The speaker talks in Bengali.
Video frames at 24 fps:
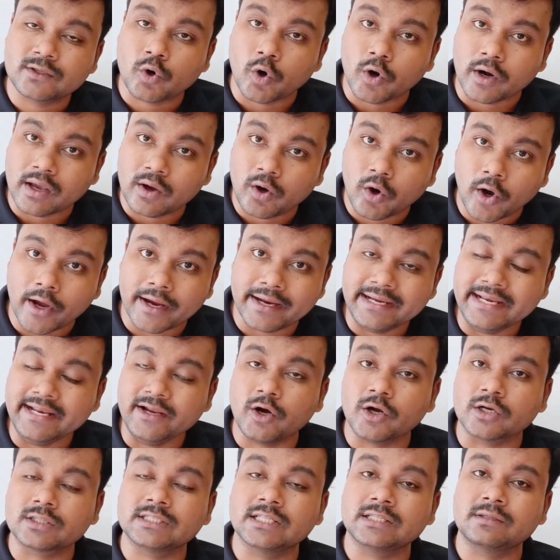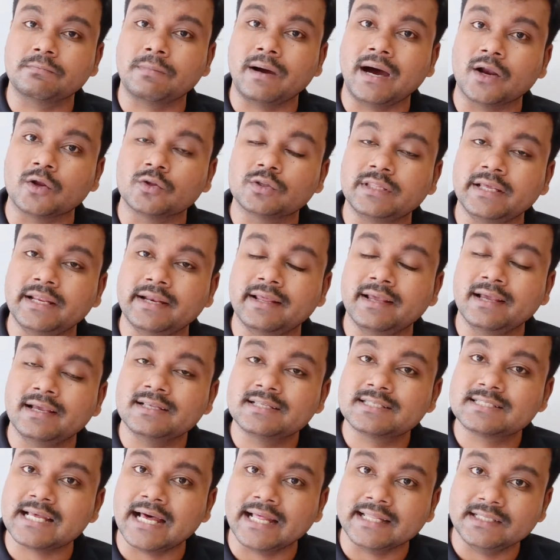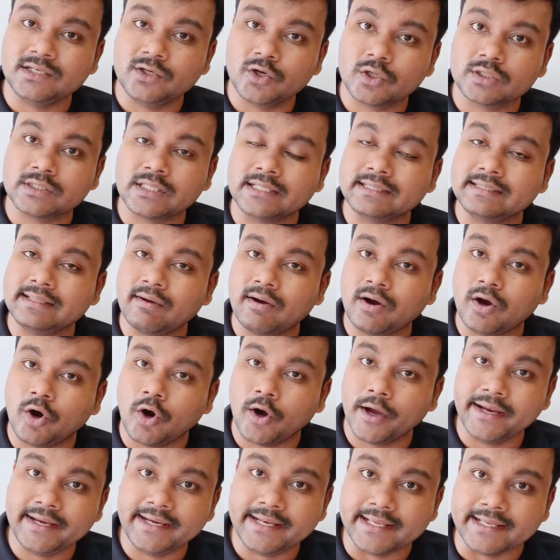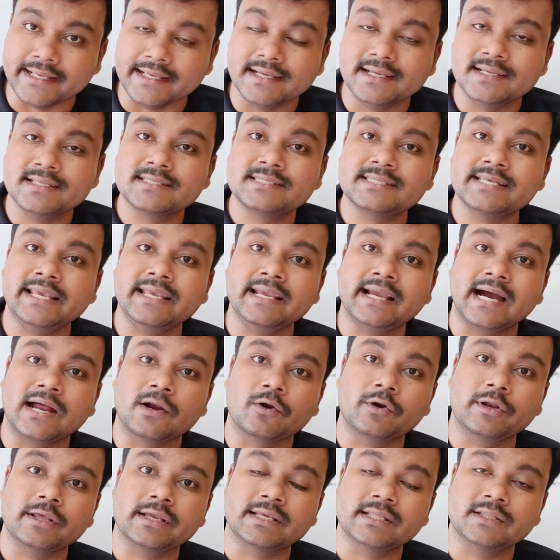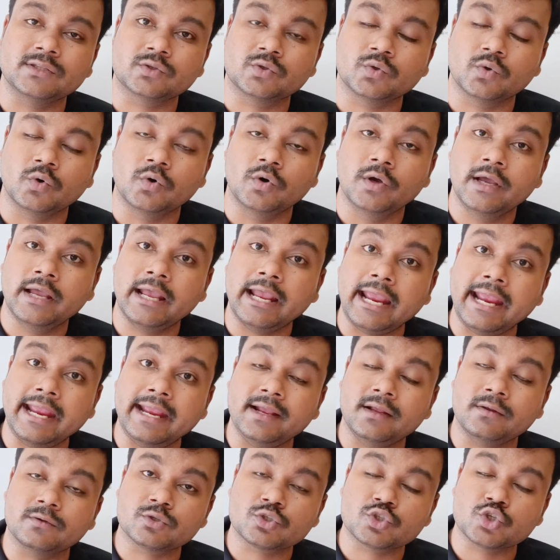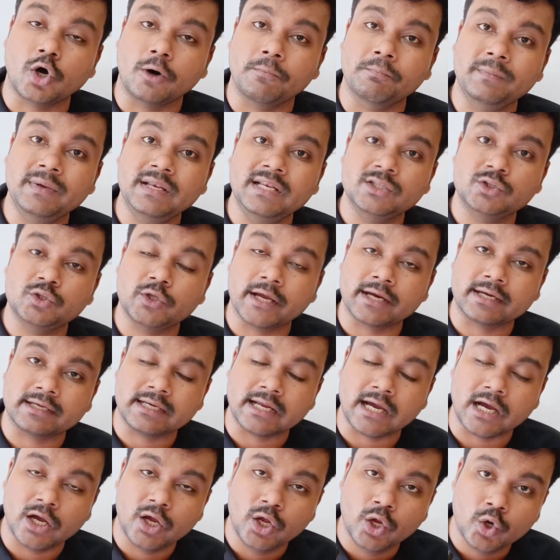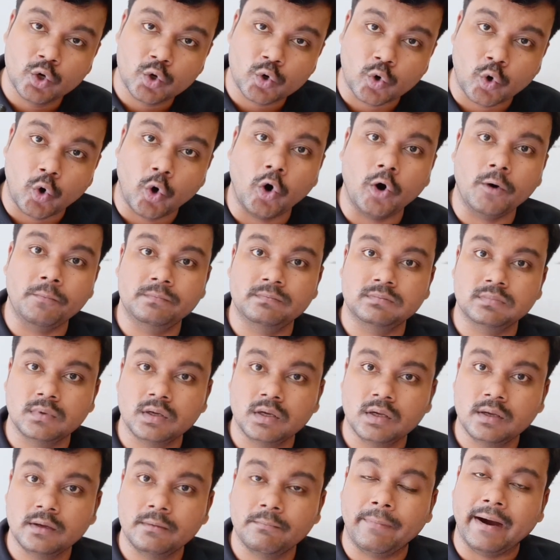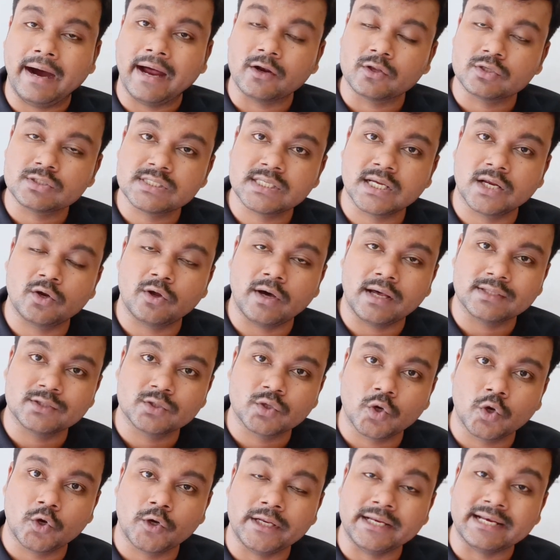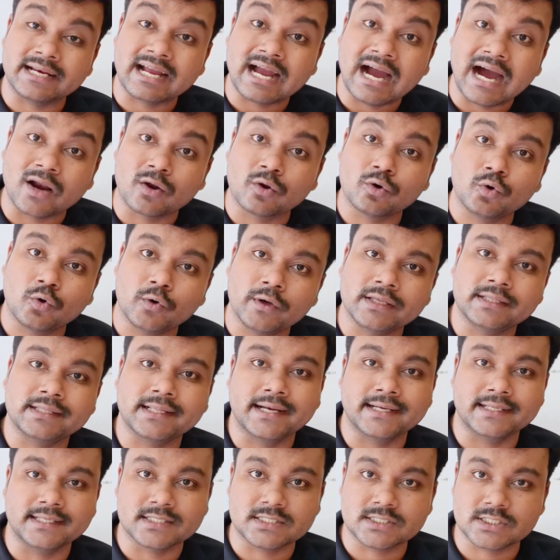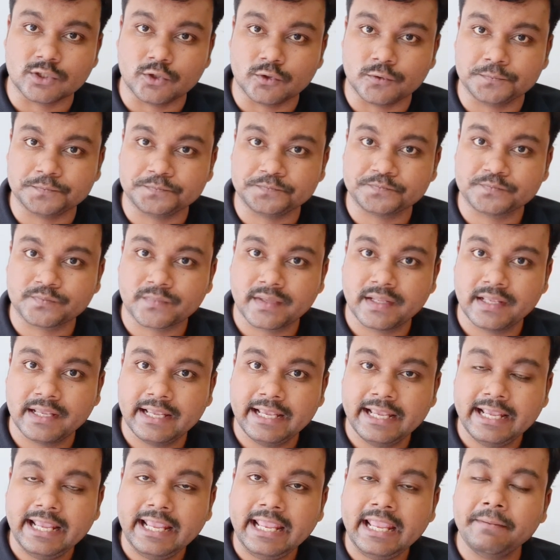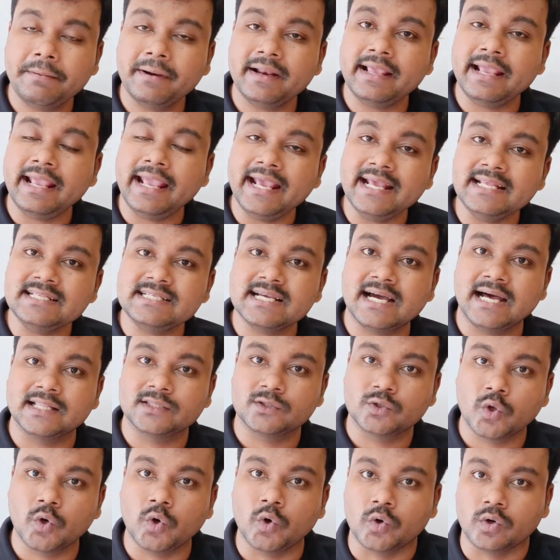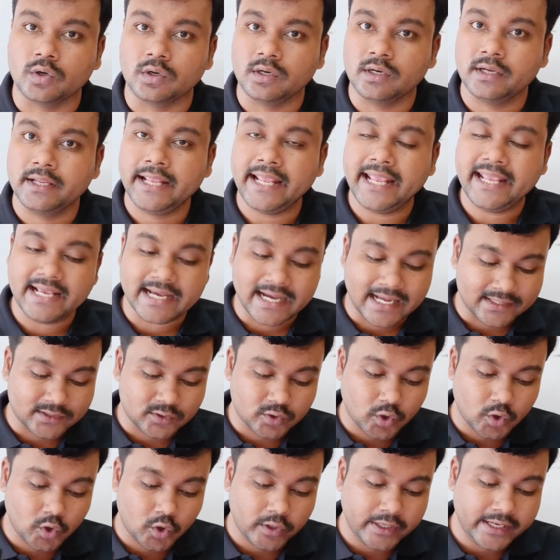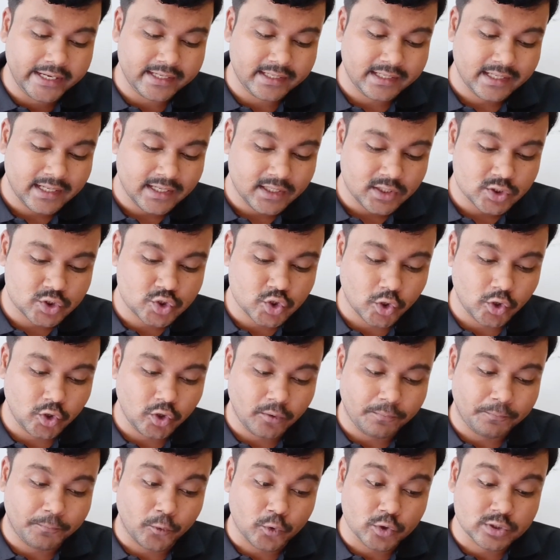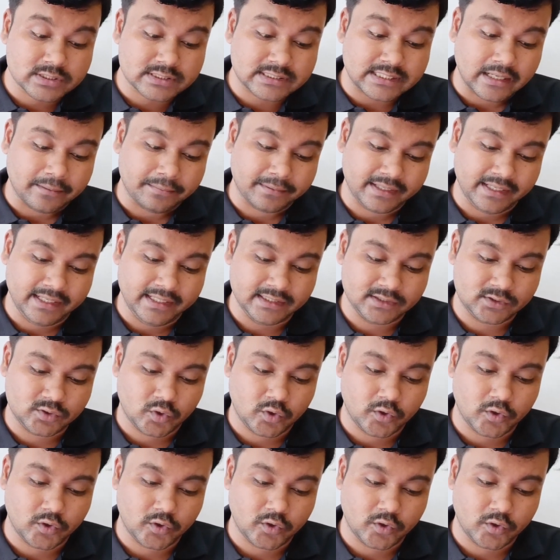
করা হয়নি অর্থাৎ ভারতের স্বাধীনতা দেওয়া হয়নি সেই কারণে কিন্তু সম্মিলিত একটা ক্ষোভ ভারত ছাড়ো আন্দোলনের কারণ হয়ে দাঁড়িয়েছিল এবারে এই যে আন্দোলন এই আন্দোলনের জন্য প্রস্তাব গৃহীত